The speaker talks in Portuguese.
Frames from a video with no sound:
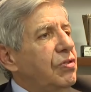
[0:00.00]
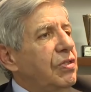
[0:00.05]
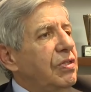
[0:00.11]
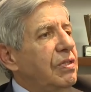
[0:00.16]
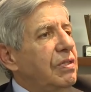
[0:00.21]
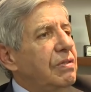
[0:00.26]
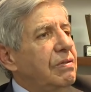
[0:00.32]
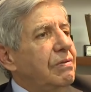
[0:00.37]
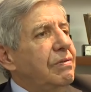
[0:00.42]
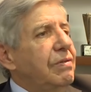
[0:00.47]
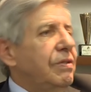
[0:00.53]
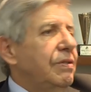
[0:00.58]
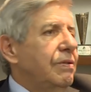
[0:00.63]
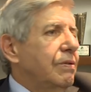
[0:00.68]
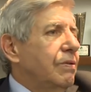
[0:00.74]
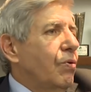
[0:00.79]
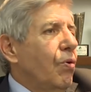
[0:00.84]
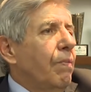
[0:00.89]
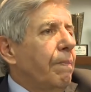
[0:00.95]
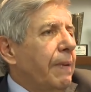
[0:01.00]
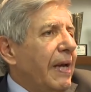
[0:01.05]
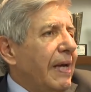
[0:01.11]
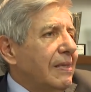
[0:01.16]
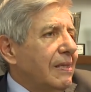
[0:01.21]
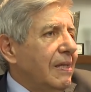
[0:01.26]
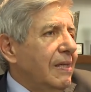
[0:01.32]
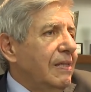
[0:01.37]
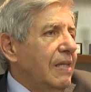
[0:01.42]
de, de
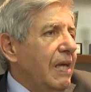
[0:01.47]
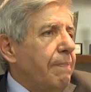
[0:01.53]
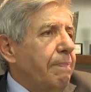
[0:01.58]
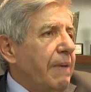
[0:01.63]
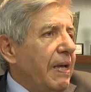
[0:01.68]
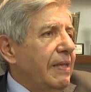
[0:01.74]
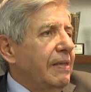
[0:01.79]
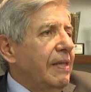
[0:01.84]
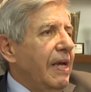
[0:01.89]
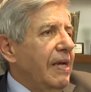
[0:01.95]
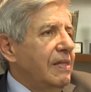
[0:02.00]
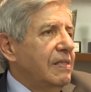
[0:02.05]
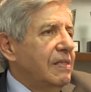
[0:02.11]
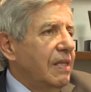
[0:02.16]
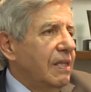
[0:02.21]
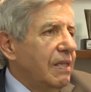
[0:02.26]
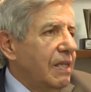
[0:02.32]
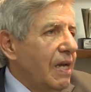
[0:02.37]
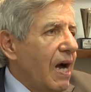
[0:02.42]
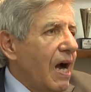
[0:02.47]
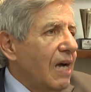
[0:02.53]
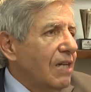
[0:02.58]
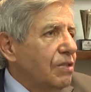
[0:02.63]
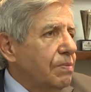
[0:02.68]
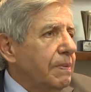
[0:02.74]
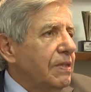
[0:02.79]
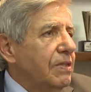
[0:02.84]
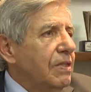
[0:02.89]
completa independência, entre
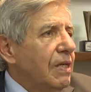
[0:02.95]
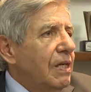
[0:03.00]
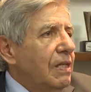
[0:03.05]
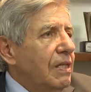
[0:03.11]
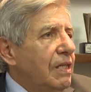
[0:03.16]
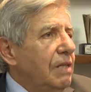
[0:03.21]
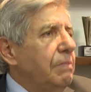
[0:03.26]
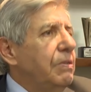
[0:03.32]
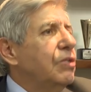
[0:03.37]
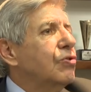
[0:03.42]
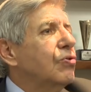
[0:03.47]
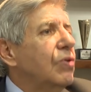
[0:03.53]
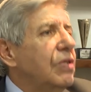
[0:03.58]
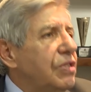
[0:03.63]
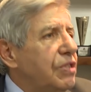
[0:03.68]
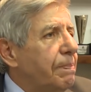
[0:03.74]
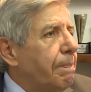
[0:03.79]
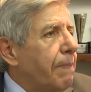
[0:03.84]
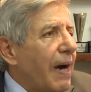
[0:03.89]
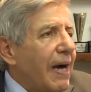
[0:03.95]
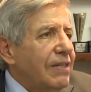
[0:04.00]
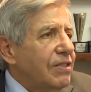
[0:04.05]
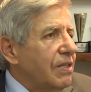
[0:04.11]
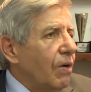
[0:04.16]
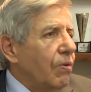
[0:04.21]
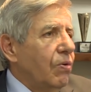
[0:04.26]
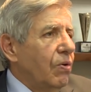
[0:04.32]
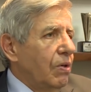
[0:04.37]
aspas, e missões de
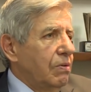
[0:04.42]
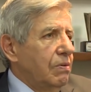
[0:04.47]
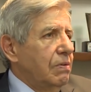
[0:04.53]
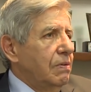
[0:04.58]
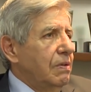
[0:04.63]
paz da ONU.